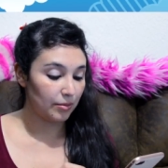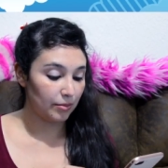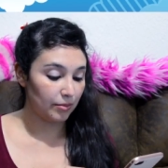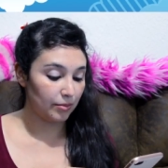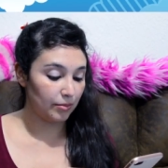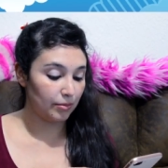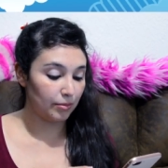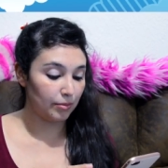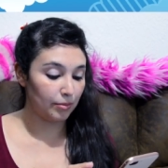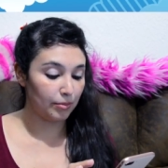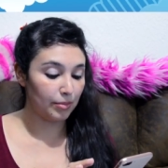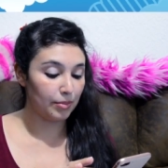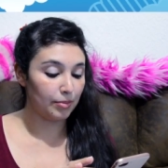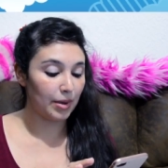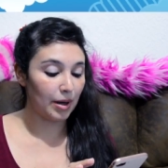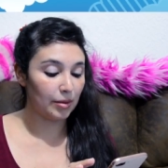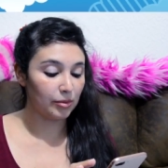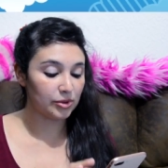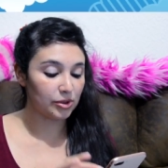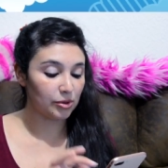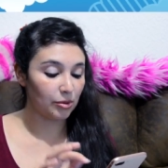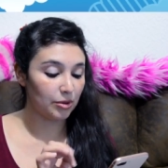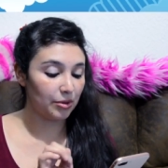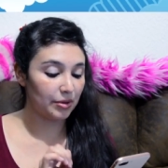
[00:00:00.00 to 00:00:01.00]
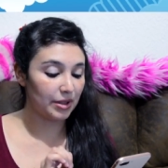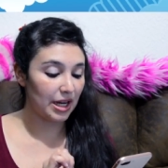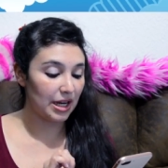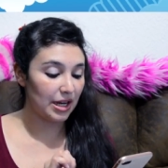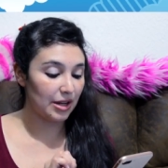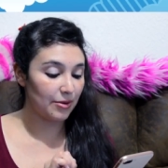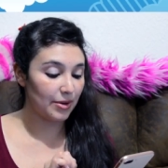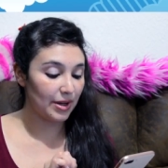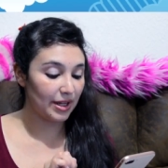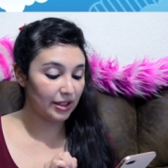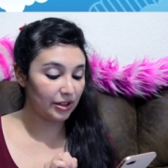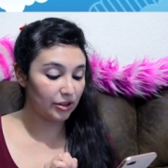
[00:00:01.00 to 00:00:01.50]
Vamos a volver al
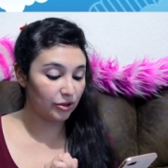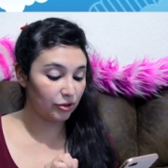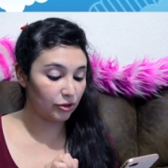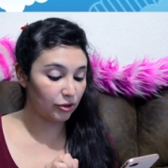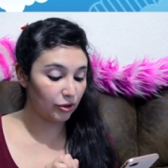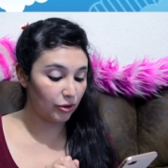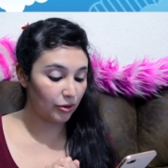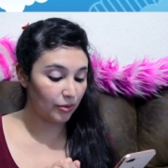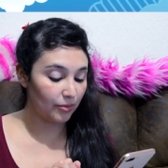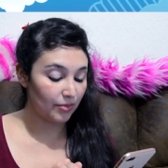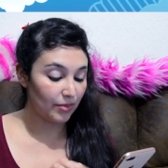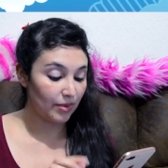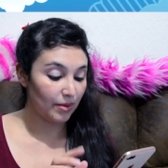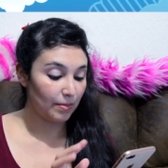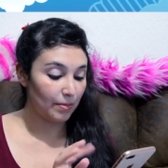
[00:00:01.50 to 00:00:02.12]
evento.